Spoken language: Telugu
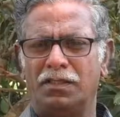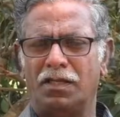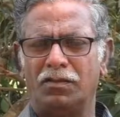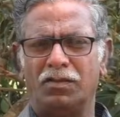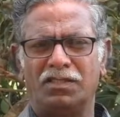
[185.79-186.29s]

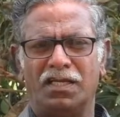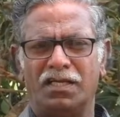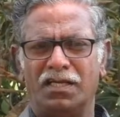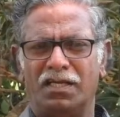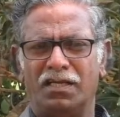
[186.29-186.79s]

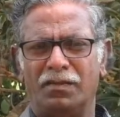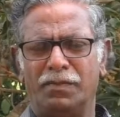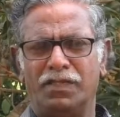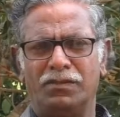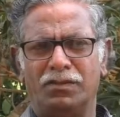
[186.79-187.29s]
నాలుగోసారిగా
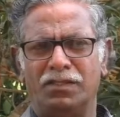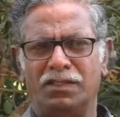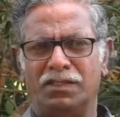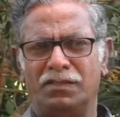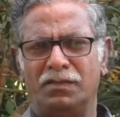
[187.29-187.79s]
మేము ఈ
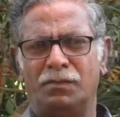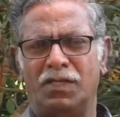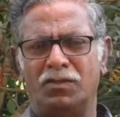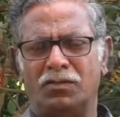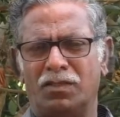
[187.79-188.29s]

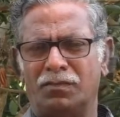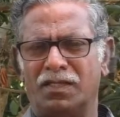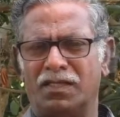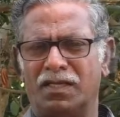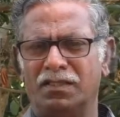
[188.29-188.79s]
మామిడి తోట
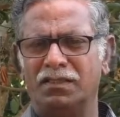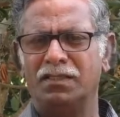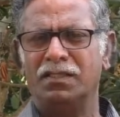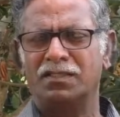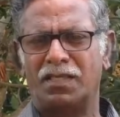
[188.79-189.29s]
మీద
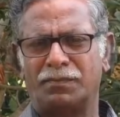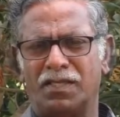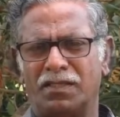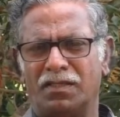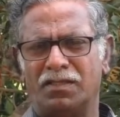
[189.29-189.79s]

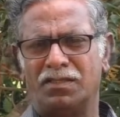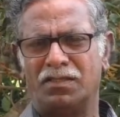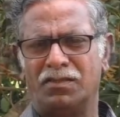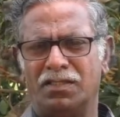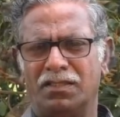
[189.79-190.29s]
సప్తాంగ్ర
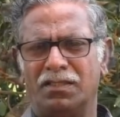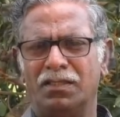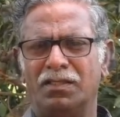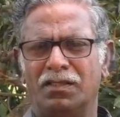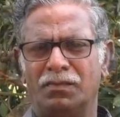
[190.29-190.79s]
కషాయం
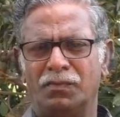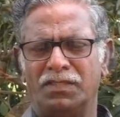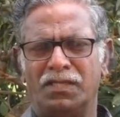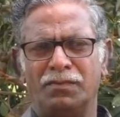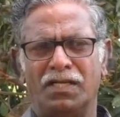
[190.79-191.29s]
అనేది
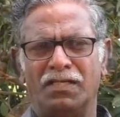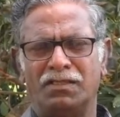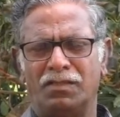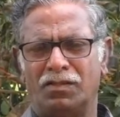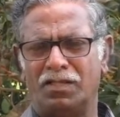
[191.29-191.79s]
పిషామిన్
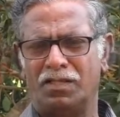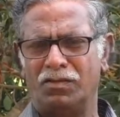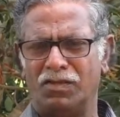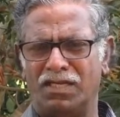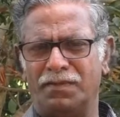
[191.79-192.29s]
యాసిడ్
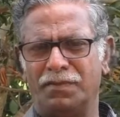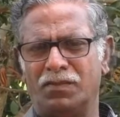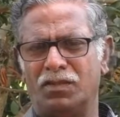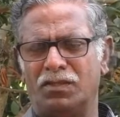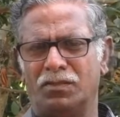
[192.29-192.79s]
రెండు కలిపి
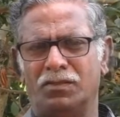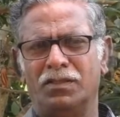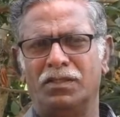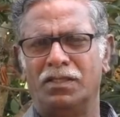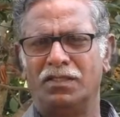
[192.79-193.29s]
కొట్టాం
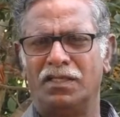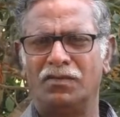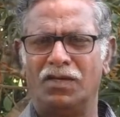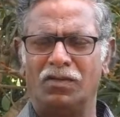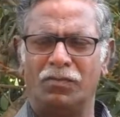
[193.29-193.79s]

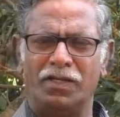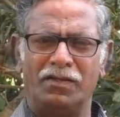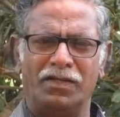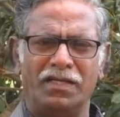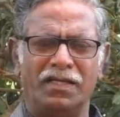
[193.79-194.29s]
దీనివల్ల
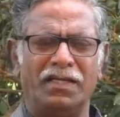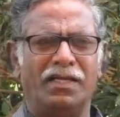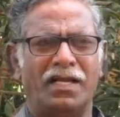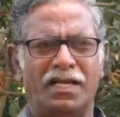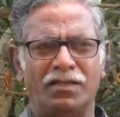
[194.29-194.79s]
ఉపయోగం ఏంటంటే
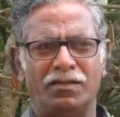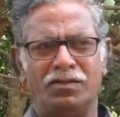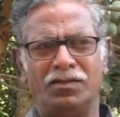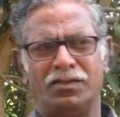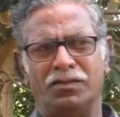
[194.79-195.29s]
కాయలో
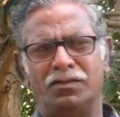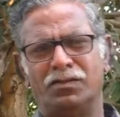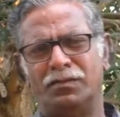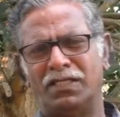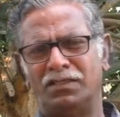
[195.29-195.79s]

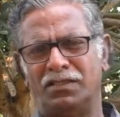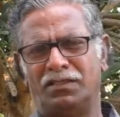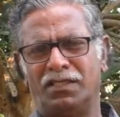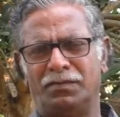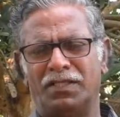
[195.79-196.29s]
మంచి
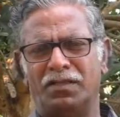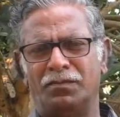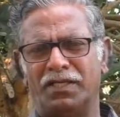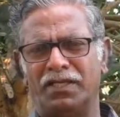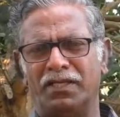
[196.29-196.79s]
తీపిదనం
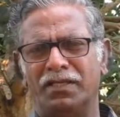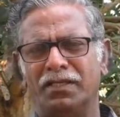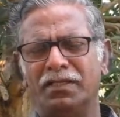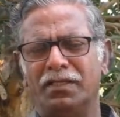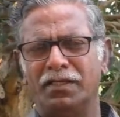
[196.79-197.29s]
పెరిగి
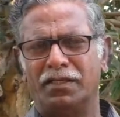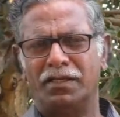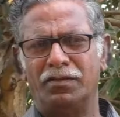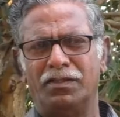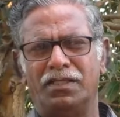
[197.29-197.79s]

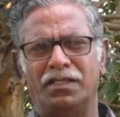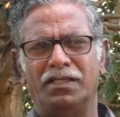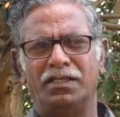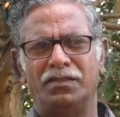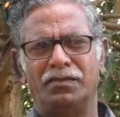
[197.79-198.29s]
రెండోది
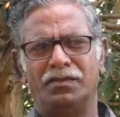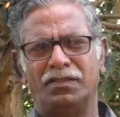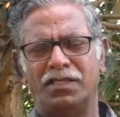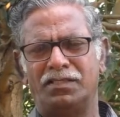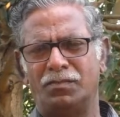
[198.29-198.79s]

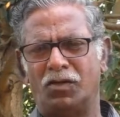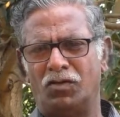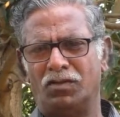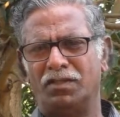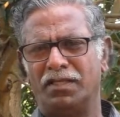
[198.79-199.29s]
టేస్ట్
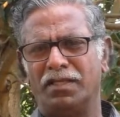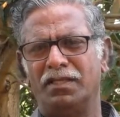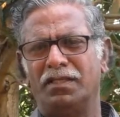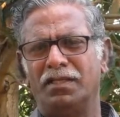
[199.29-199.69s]
బాగుంటుంది